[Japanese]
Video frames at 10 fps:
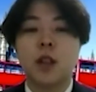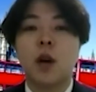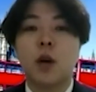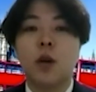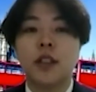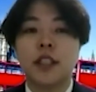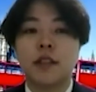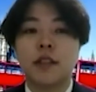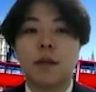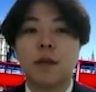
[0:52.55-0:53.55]
本日
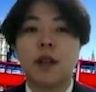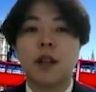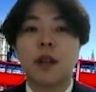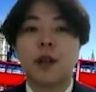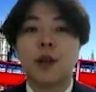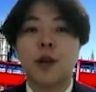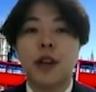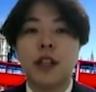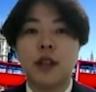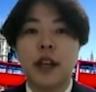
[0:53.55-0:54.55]
は教
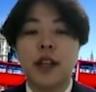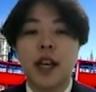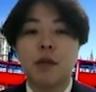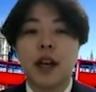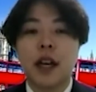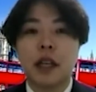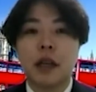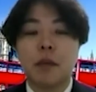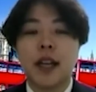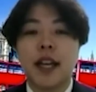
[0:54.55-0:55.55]
育連携部会
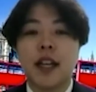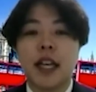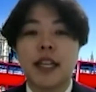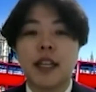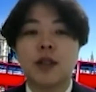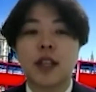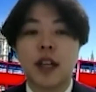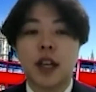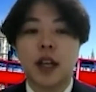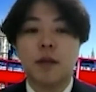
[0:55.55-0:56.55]
未来会議への参加、